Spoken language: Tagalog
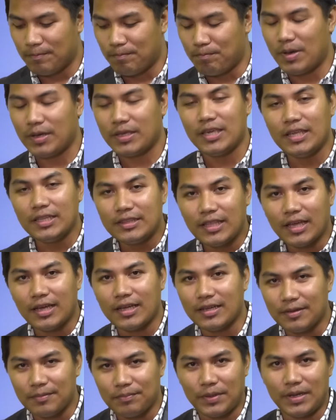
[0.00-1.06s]

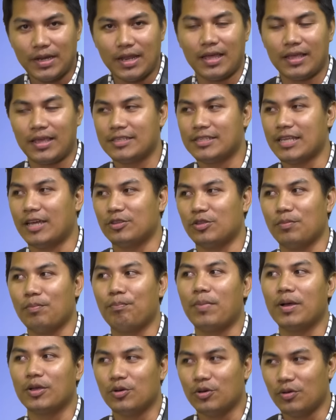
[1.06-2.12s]
makita pinaagi sa atong
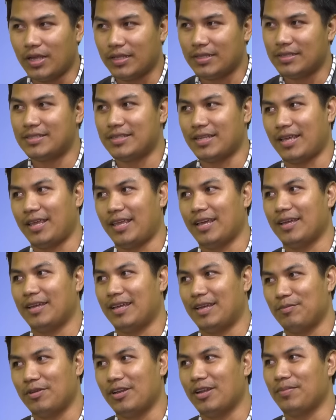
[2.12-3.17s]
paghulat sa iya.
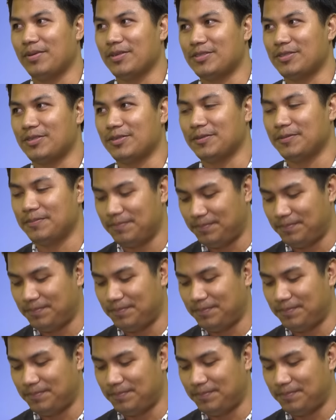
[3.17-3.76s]
Mga yeah. Pastor.